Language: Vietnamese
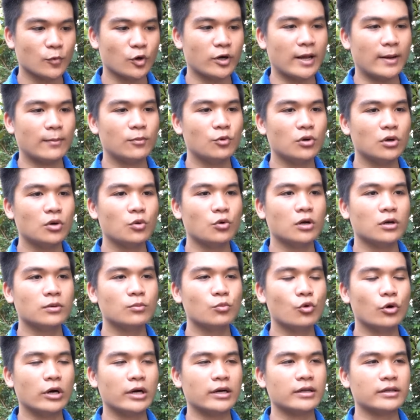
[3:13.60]
bọn em luôn
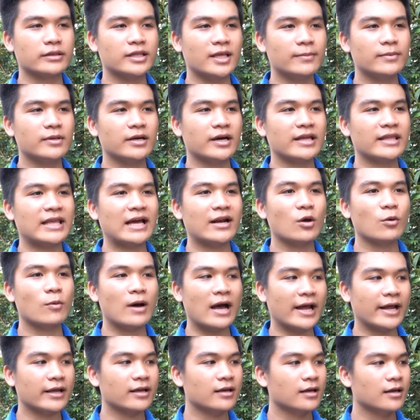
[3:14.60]
luôn muốn tìm những cái nhà đồng
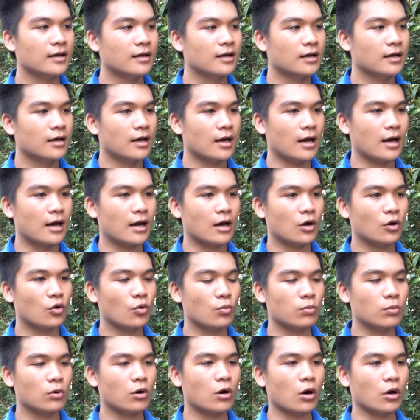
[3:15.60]
hành à,
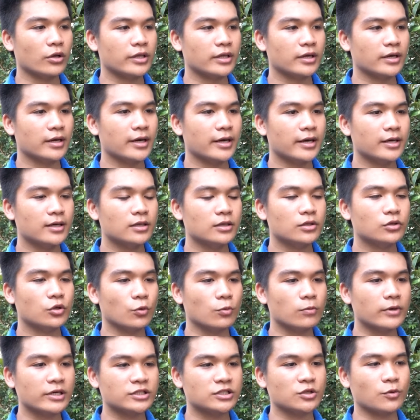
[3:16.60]
cùng có những cái
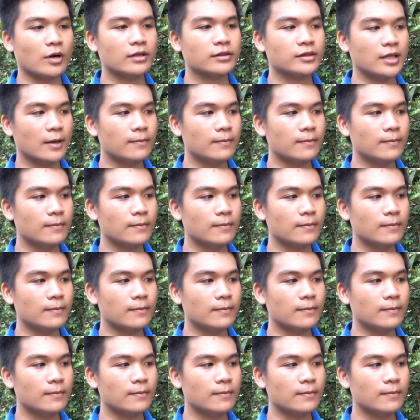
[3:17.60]
chúng cái sự quan